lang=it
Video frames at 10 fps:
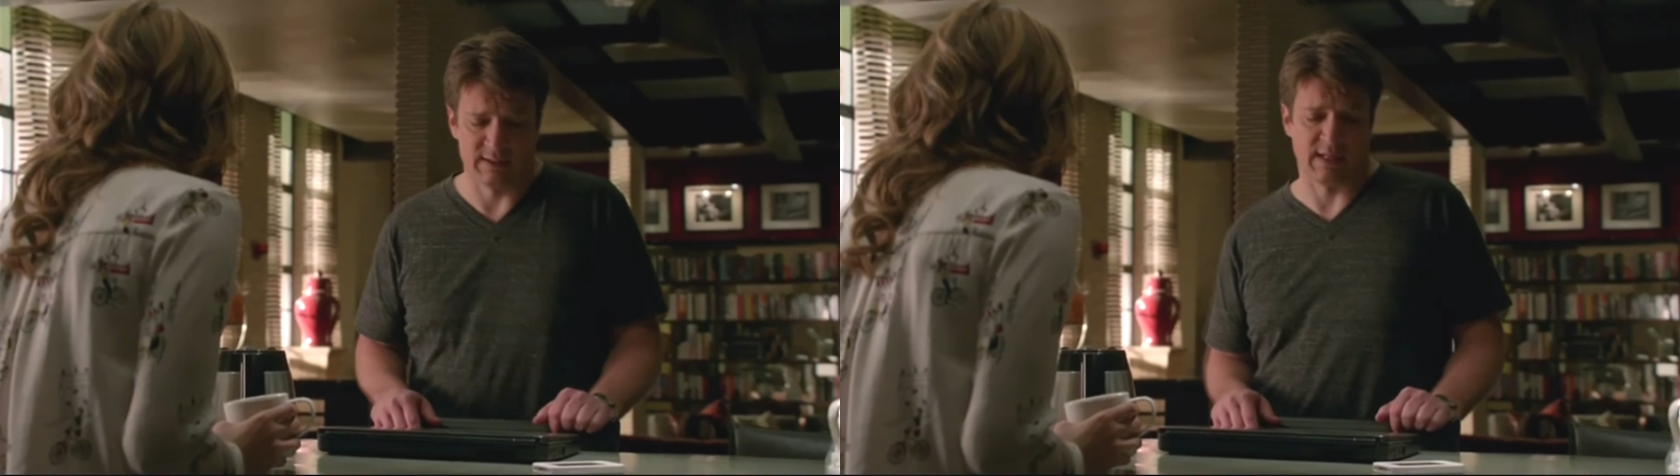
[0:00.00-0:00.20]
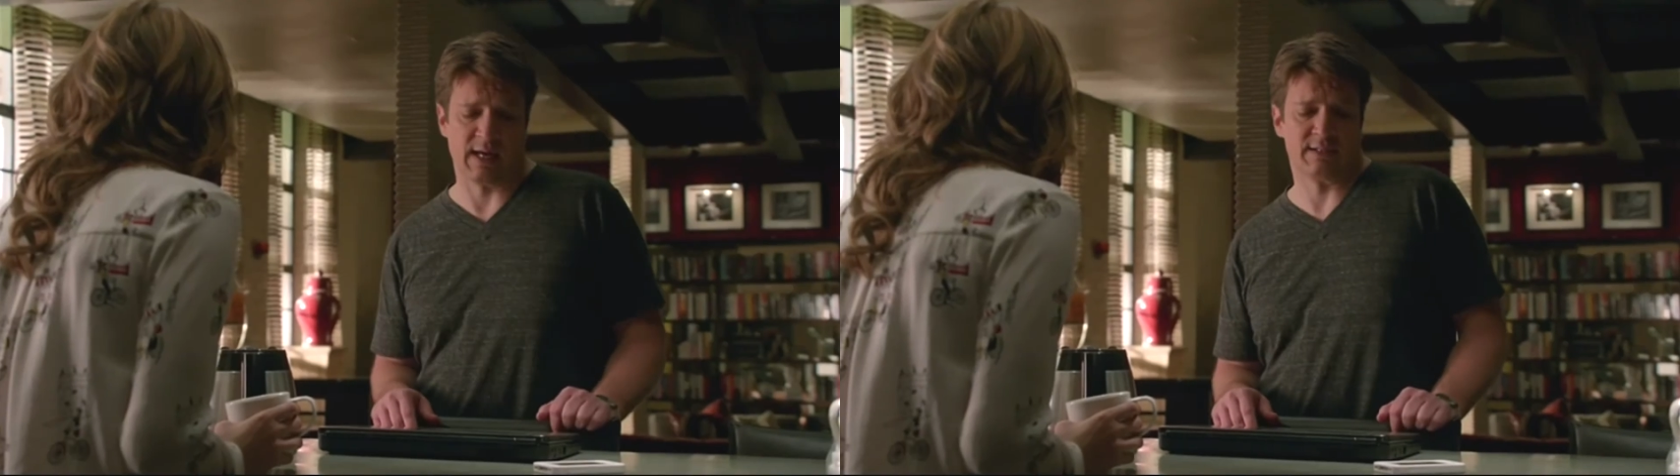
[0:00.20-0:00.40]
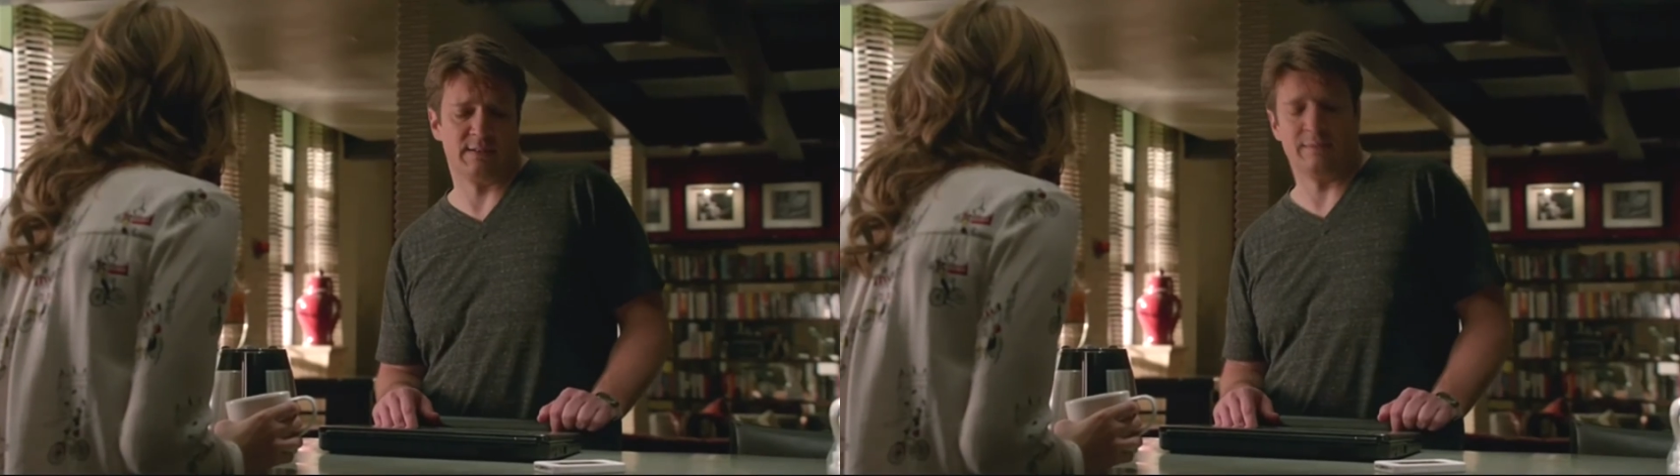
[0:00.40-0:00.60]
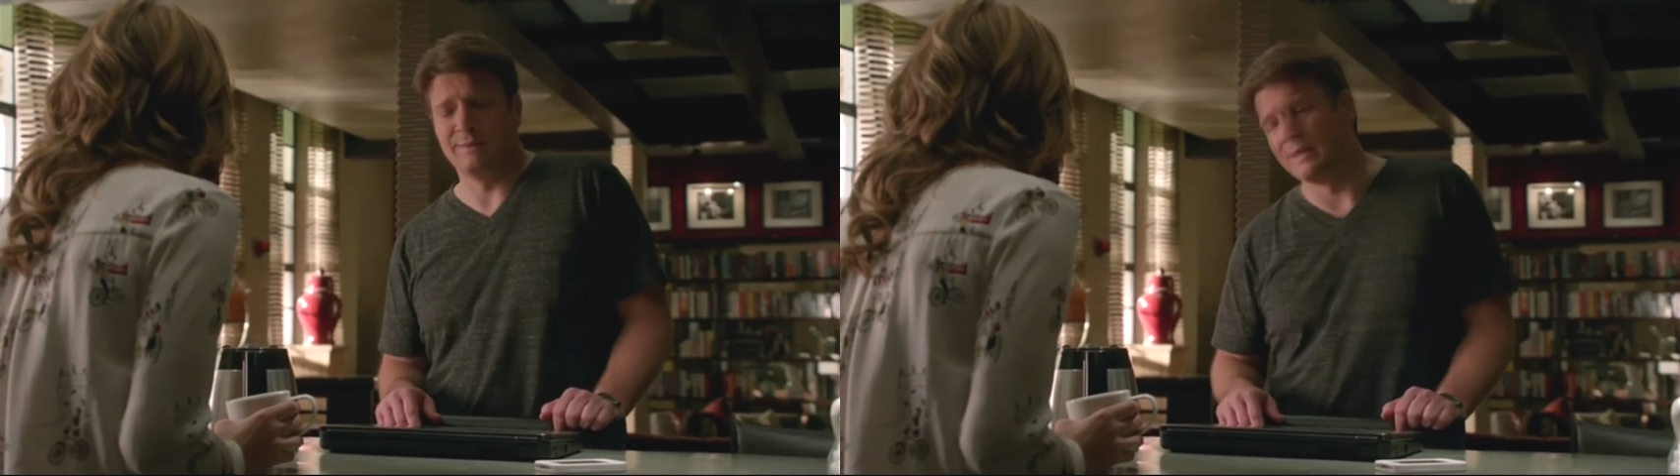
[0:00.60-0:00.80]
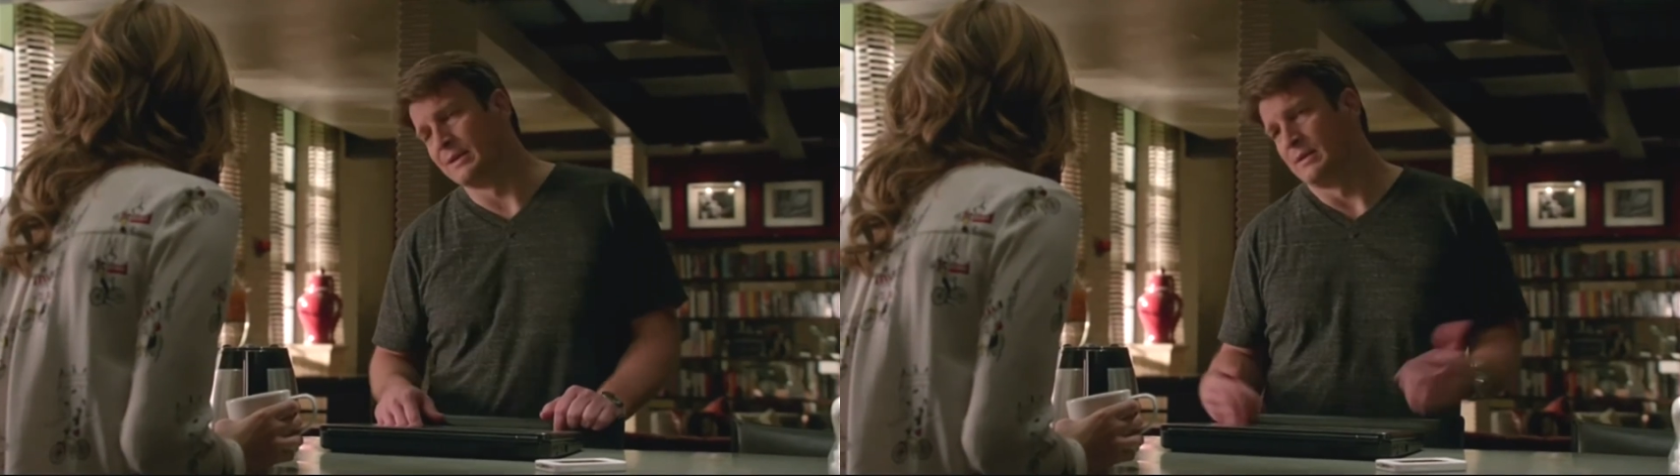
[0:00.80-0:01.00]
me l'ha chiesto
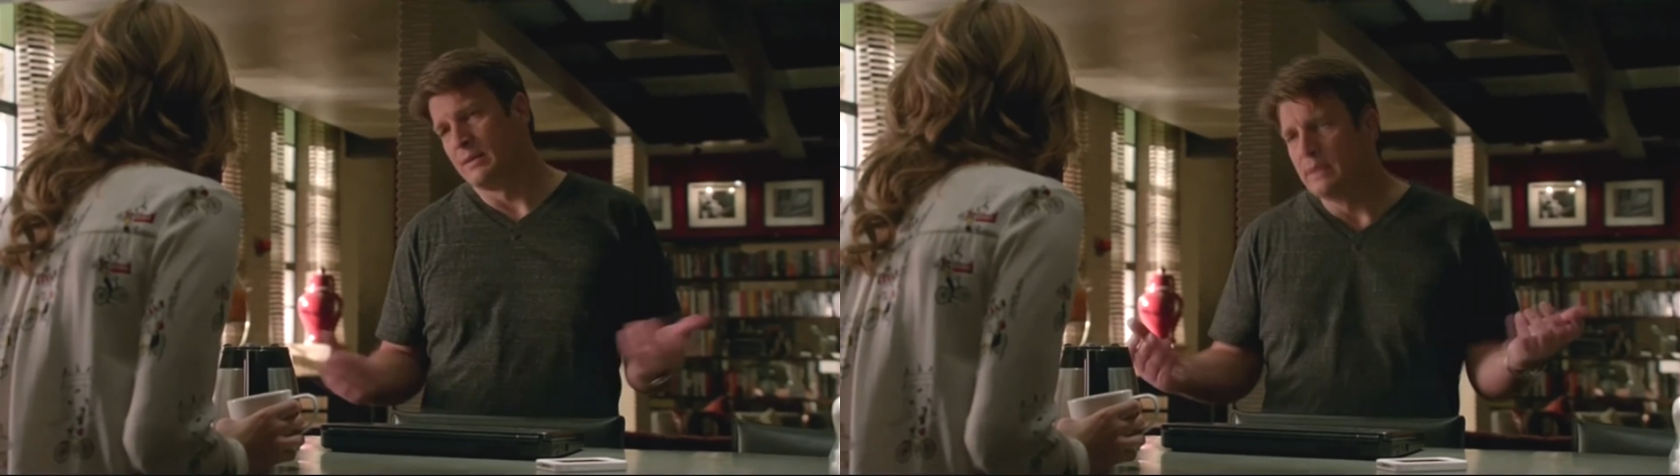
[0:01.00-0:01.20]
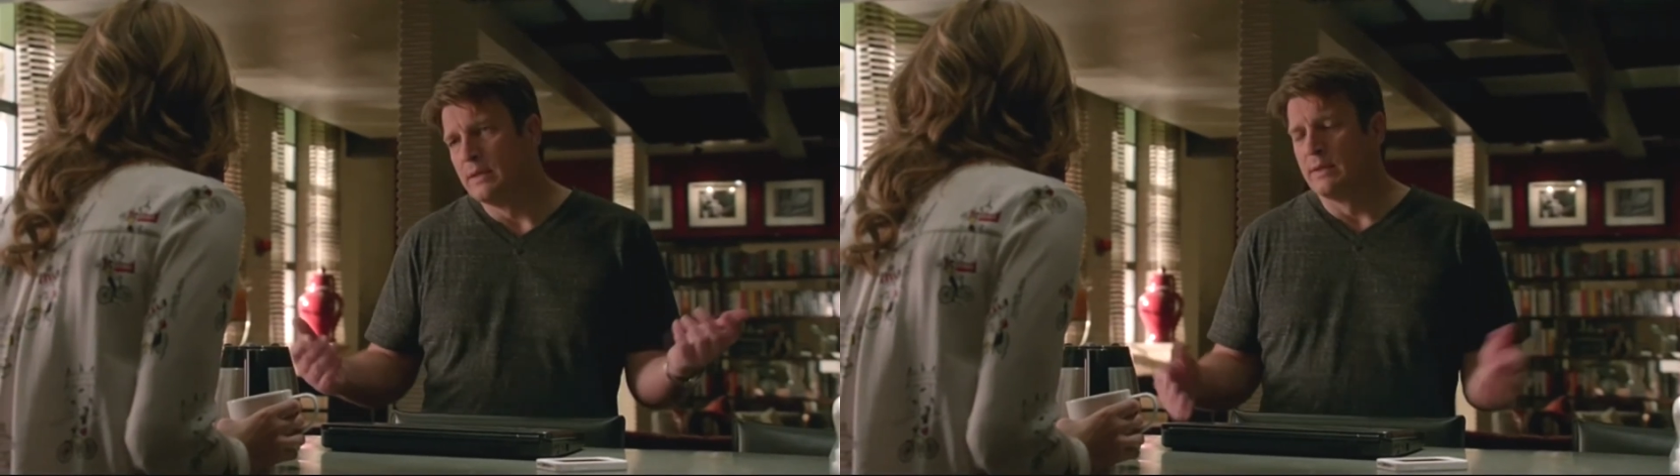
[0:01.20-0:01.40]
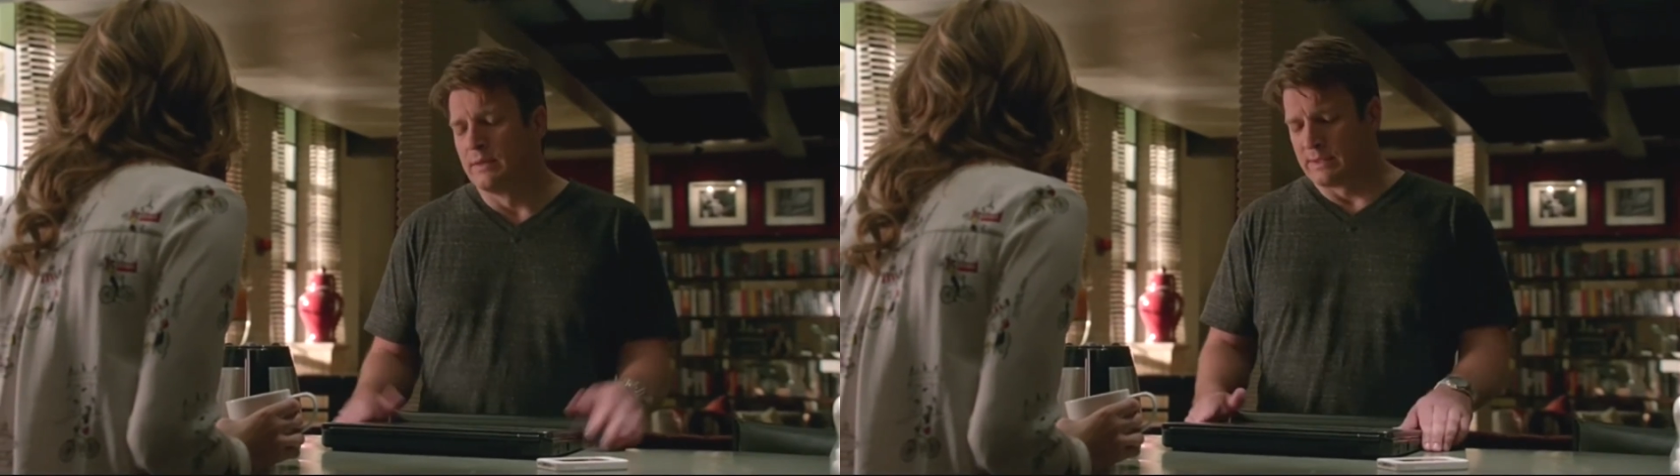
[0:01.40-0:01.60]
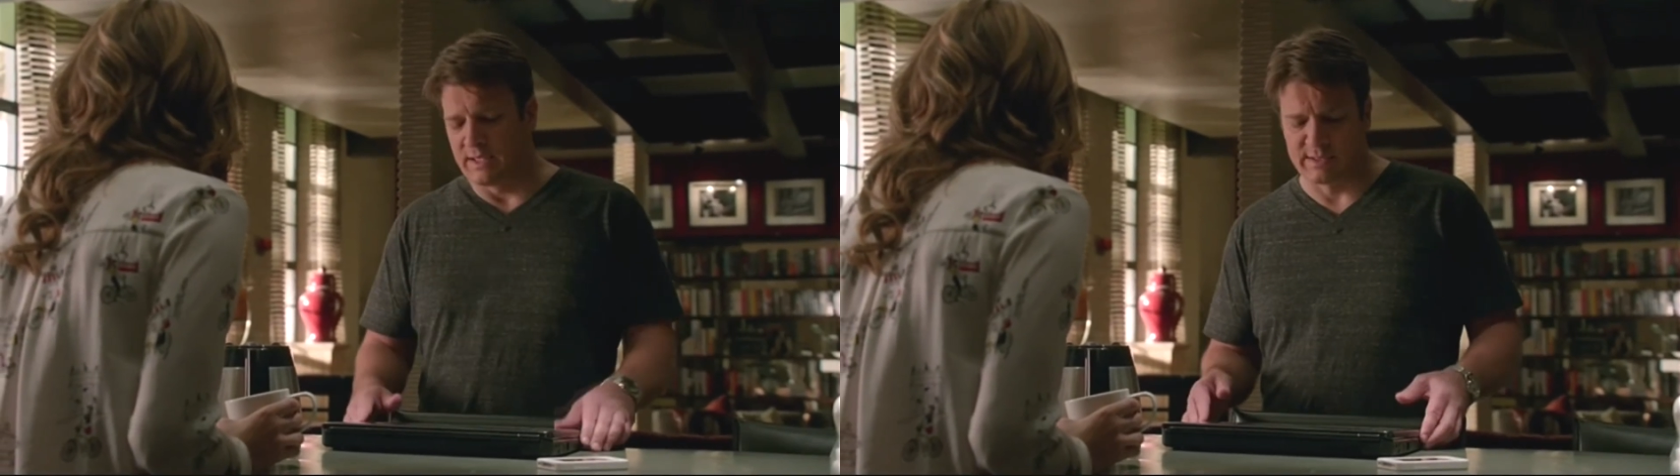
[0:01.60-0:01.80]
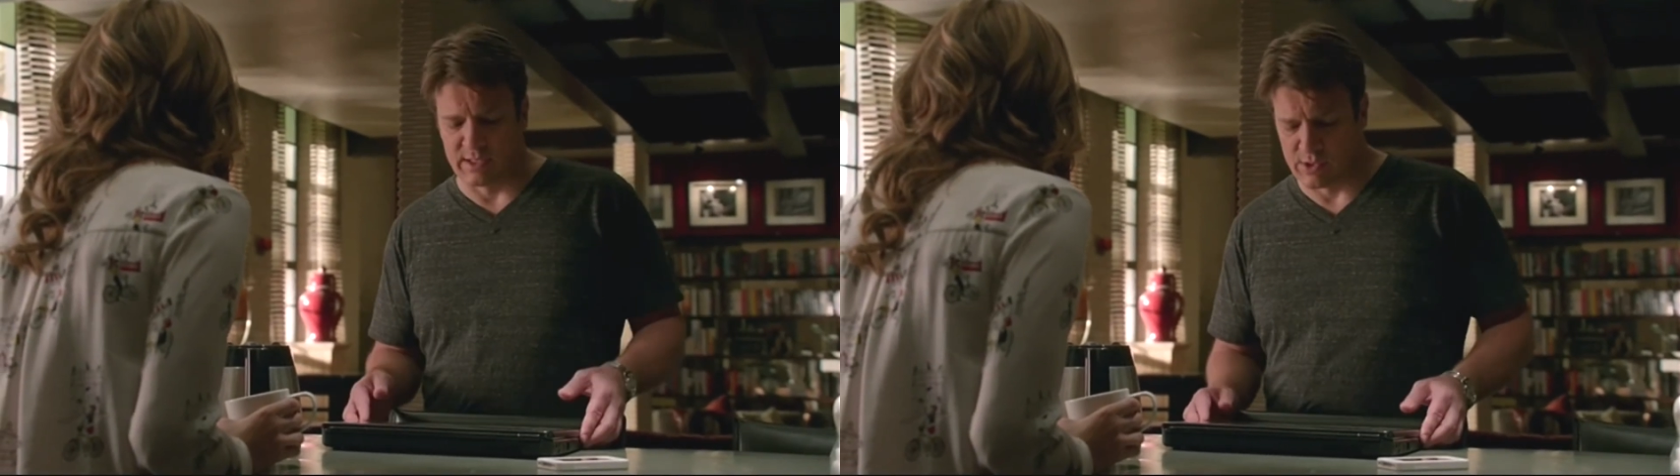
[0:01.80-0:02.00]
Alexis. Non potevo
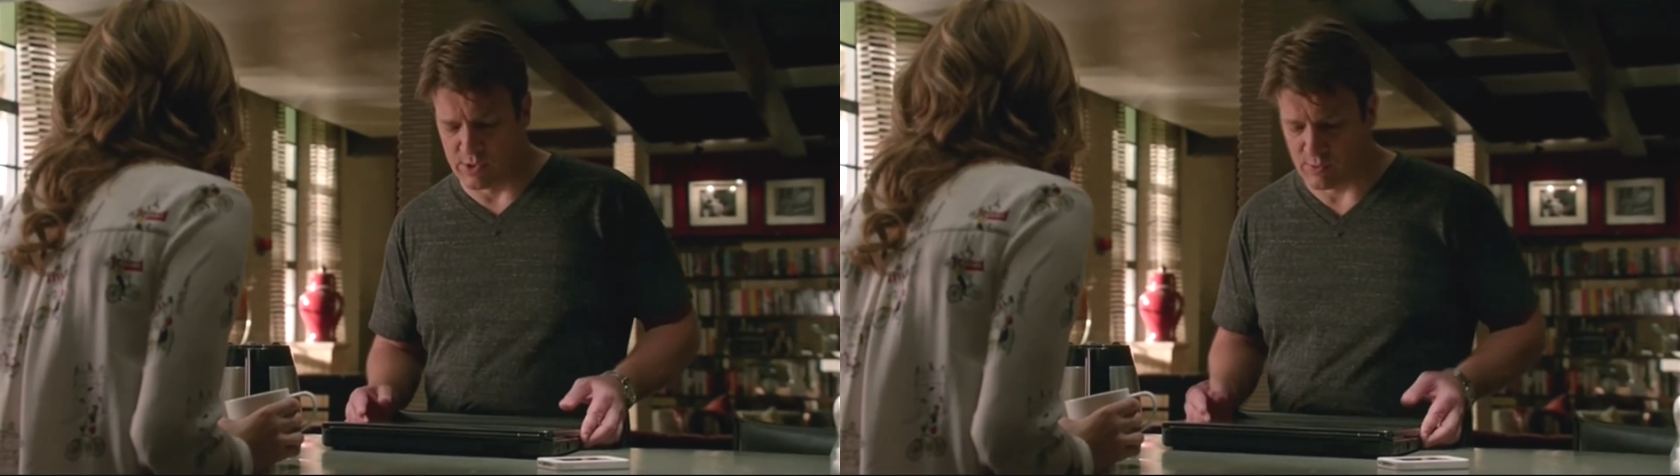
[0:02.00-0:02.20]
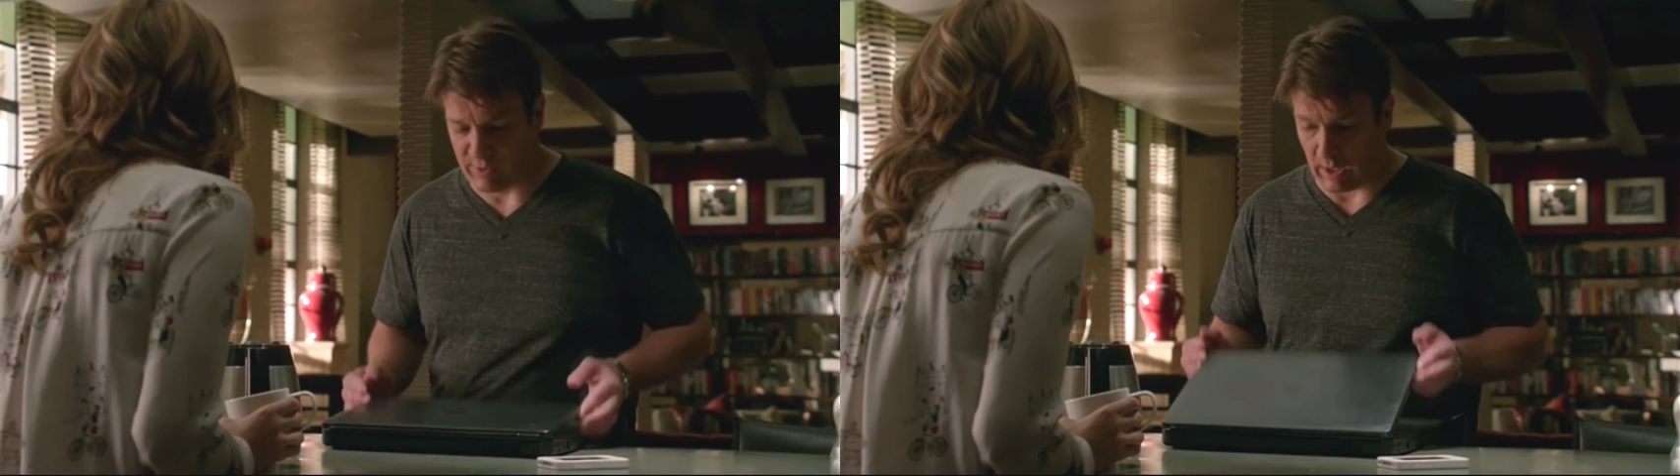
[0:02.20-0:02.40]
dirle di no.